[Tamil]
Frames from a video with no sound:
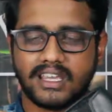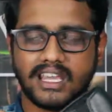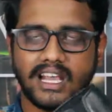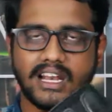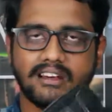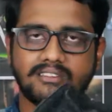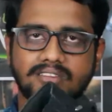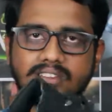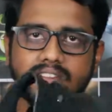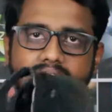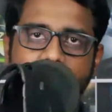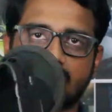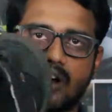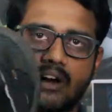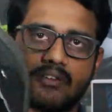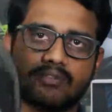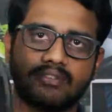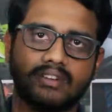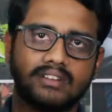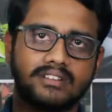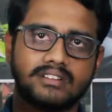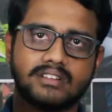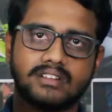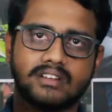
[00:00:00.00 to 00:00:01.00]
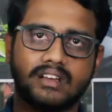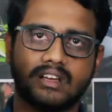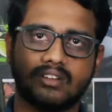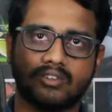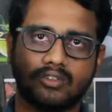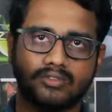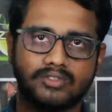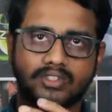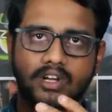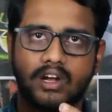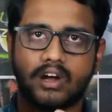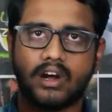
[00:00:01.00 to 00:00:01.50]
கீழே வந்து சாஃப்ட்னஸ் இருக்காது
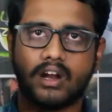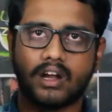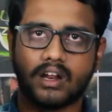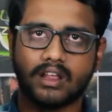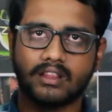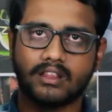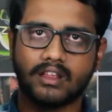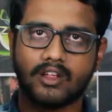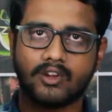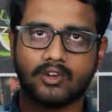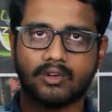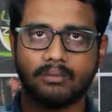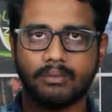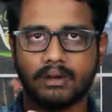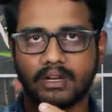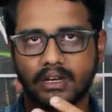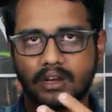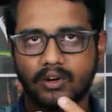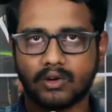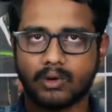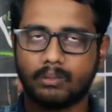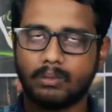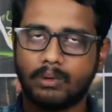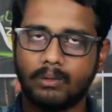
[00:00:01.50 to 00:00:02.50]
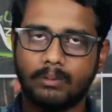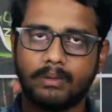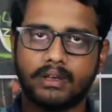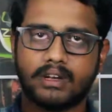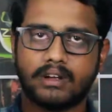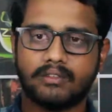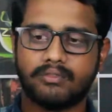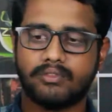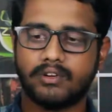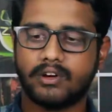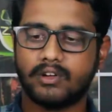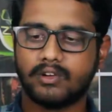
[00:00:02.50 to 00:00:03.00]
கொஞ்சம் ஹார்டாக தான் இருக்கும் மெட்டீரியல் ரொம்பவுமே
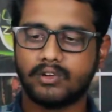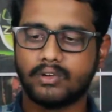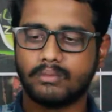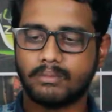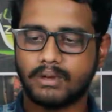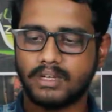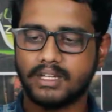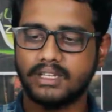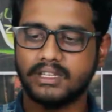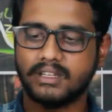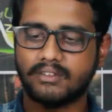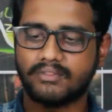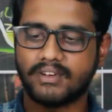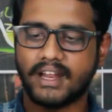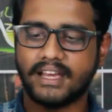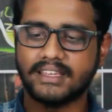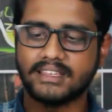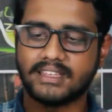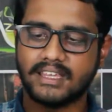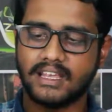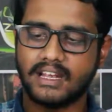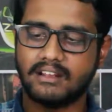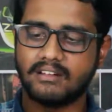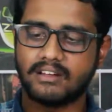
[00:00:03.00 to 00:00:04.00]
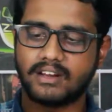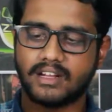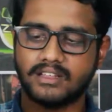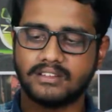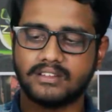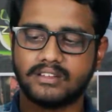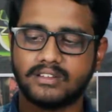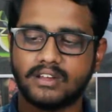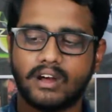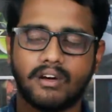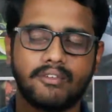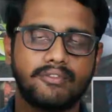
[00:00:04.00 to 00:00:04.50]
ரஃபாக இருக்கும் பட் இந்த கீழே வர
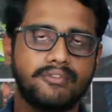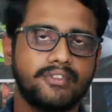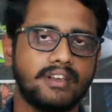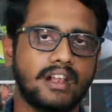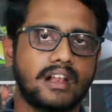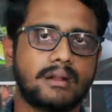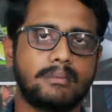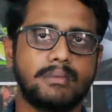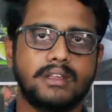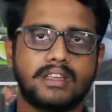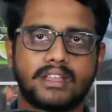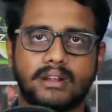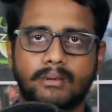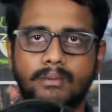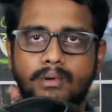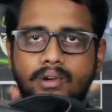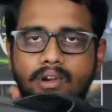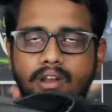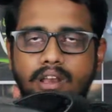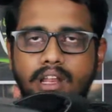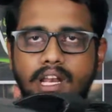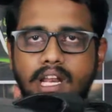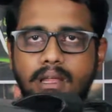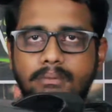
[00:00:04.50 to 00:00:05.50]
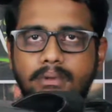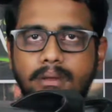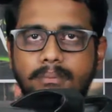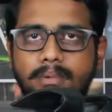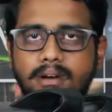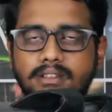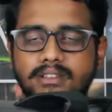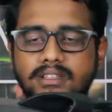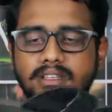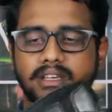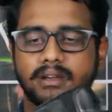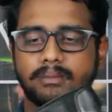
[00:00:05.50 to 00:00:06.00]
இந்த சாஃப்ட் ஃபீல் அப்படிங்கிற மாடல் எல்லாமே
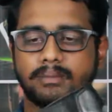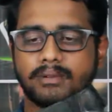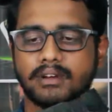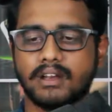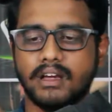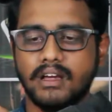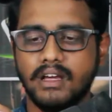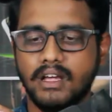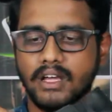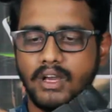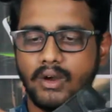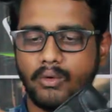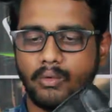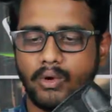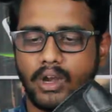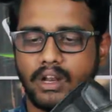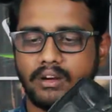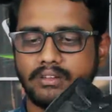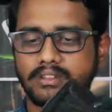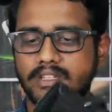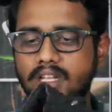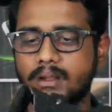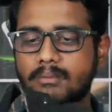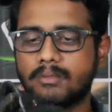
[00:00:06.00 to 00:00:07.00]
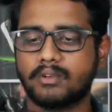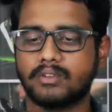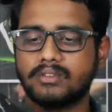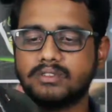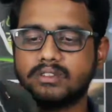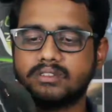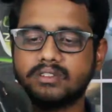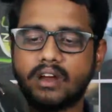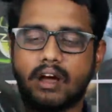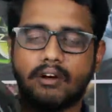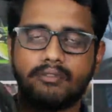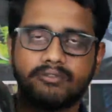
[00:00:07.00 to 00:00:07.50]
பார்த்திங்க அப்படின்னா உள்ளே வந்து நமக்கு
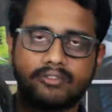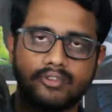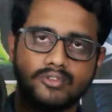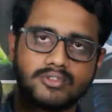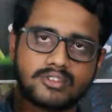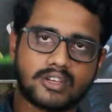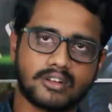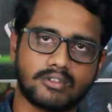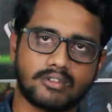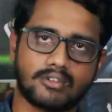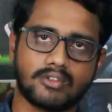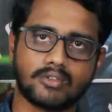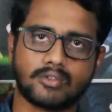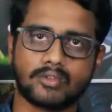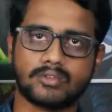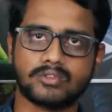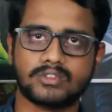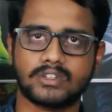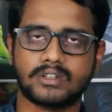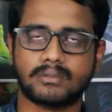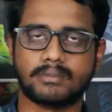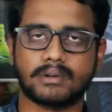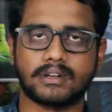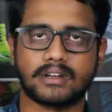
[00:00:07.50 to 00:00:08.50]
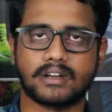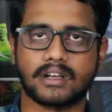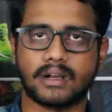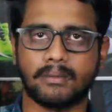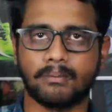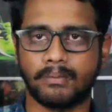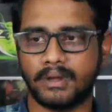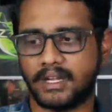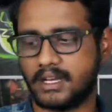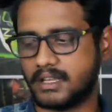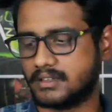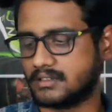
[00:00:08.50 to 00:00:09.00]
வந்து சாஃப்ட் குஷன் ஒன்று கொடுத்துருப்பாங்க
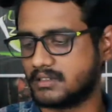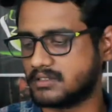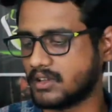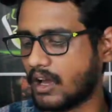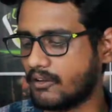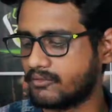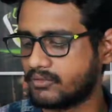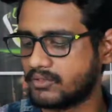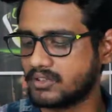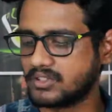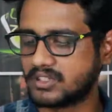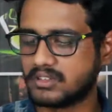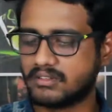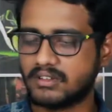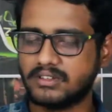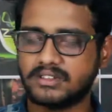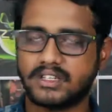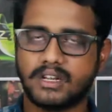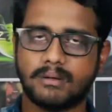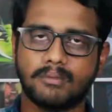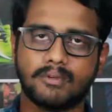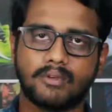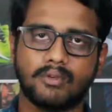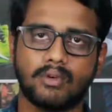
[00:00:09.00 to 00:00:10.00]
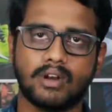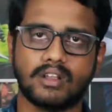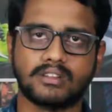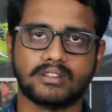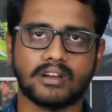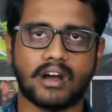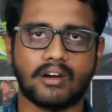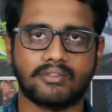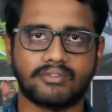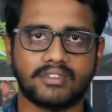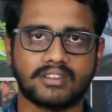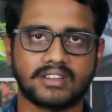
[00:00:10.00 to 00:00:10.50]
கம்ப்ளீட்டாக அந்த சாஃப்ட் குஷன் வந்து நமக்கு உள்ள
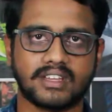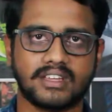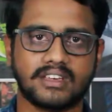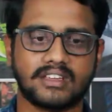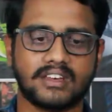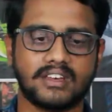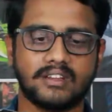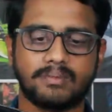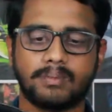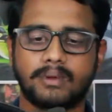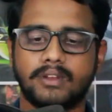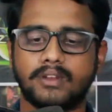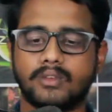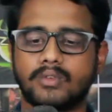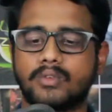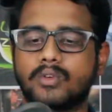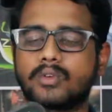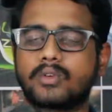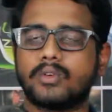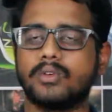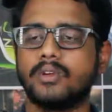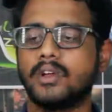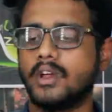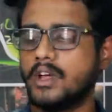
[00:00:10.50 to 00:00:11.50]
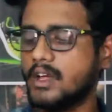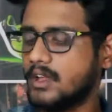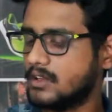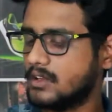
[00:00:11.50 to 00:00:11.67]
சாஃப்ட்னஸை இன்க்ரீஸ் பண்ணி கொடுக்கும்